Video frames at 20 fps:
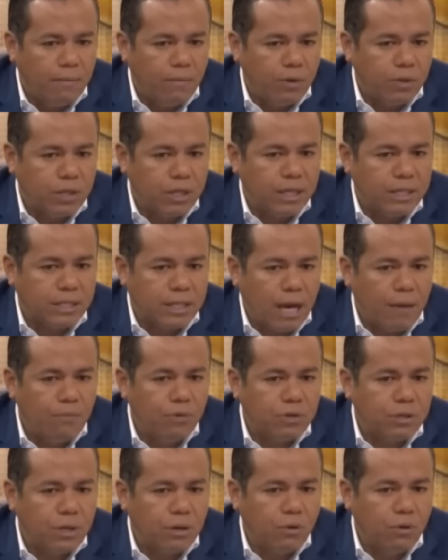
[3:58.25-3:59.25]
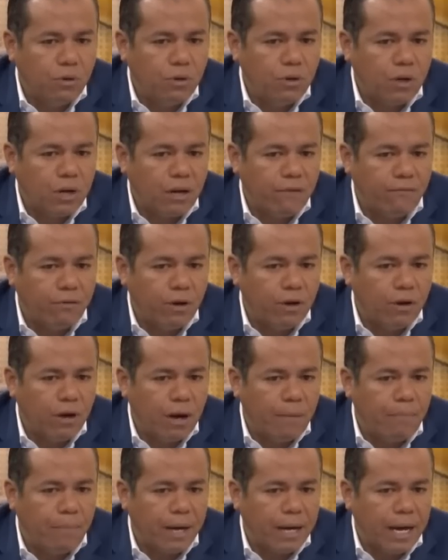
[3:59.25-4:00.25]
Moisés estamos seguros que
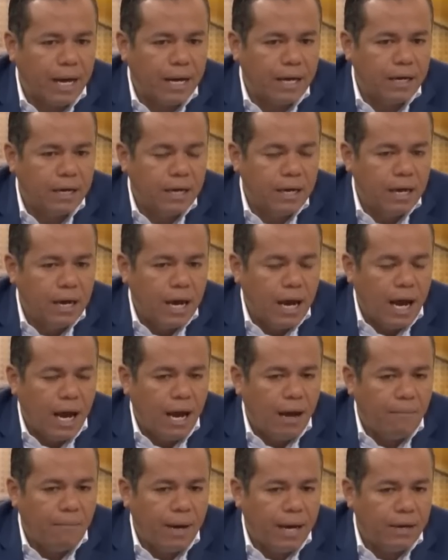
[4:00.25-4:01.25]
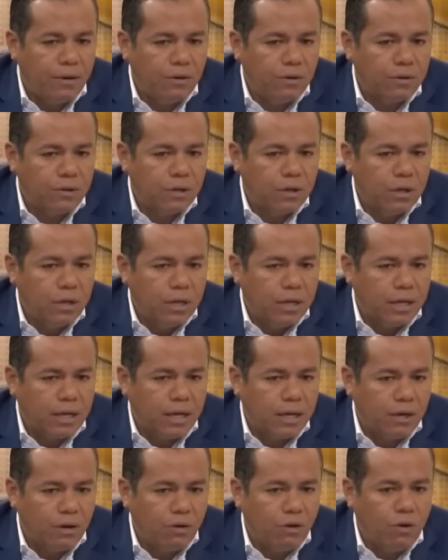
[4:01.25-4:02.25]
fueron a parar a manos que